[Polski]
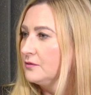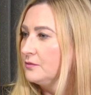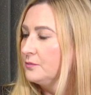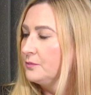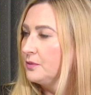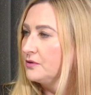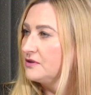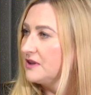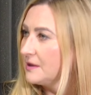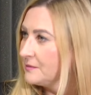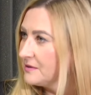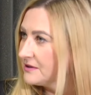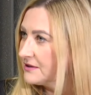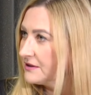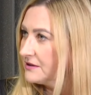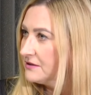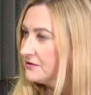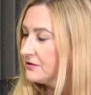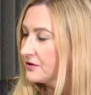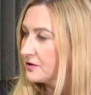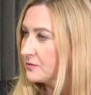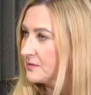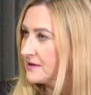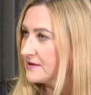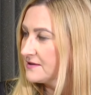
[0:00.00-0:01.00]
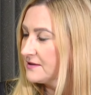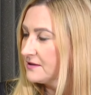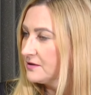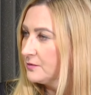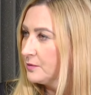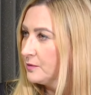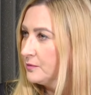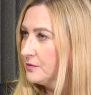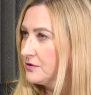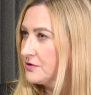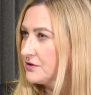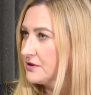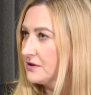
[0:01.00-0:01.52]
e, podamy te informacje do
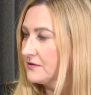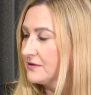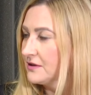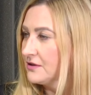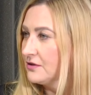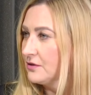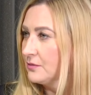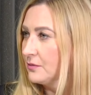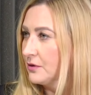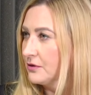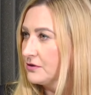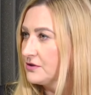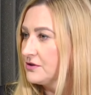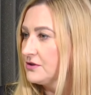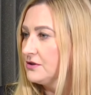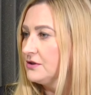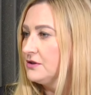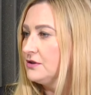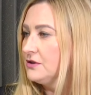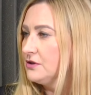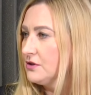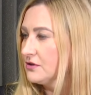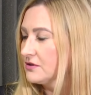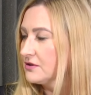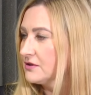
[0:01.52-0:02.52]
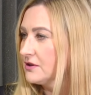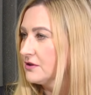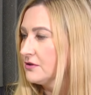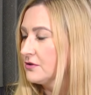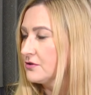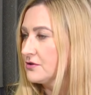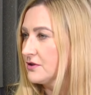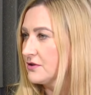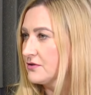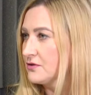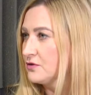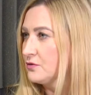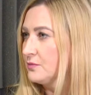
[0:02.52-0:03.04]
publicznej wiadomości i od
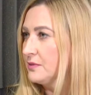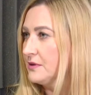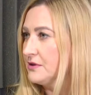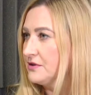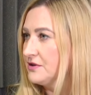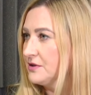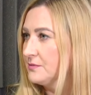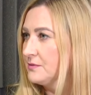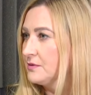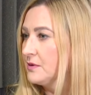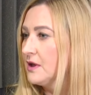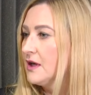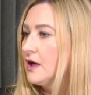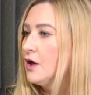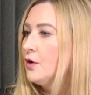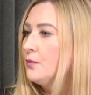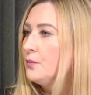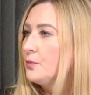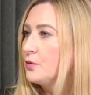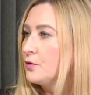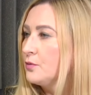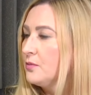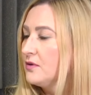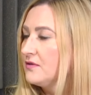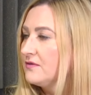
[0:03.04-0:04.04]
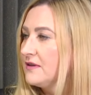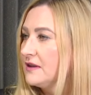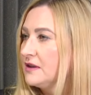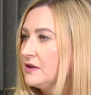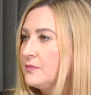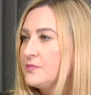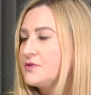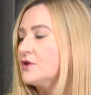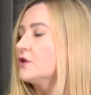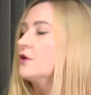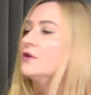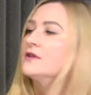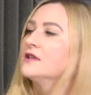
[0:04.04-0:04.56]
tego czasu będziemy
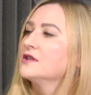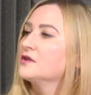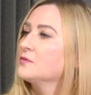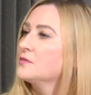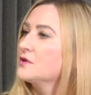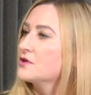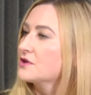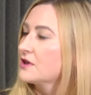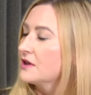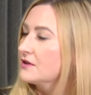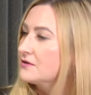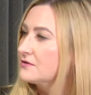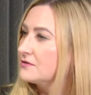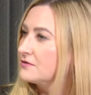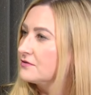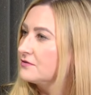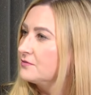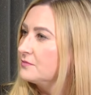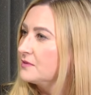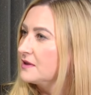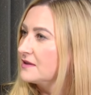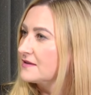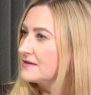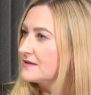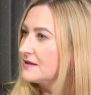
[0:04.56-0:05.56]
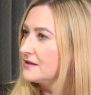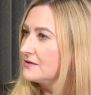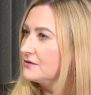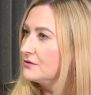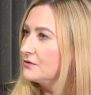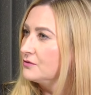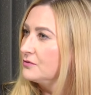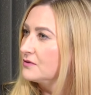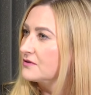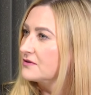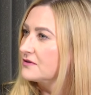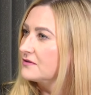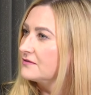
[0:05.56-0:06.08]
próbowali przekonać mieszkańców miasta
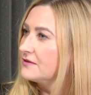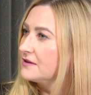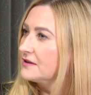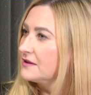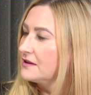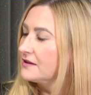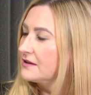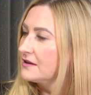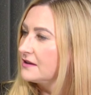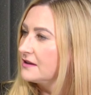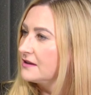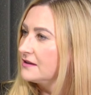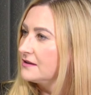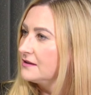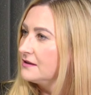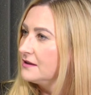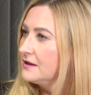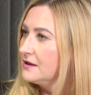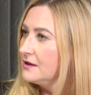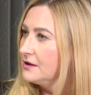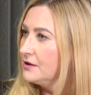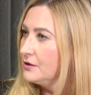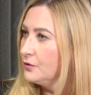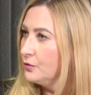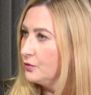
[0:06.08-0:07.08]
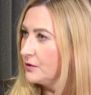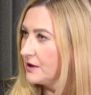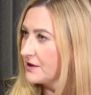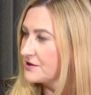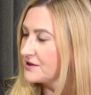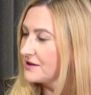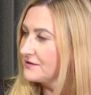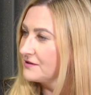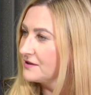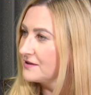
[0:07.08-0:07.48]
do głosowania na Łukasza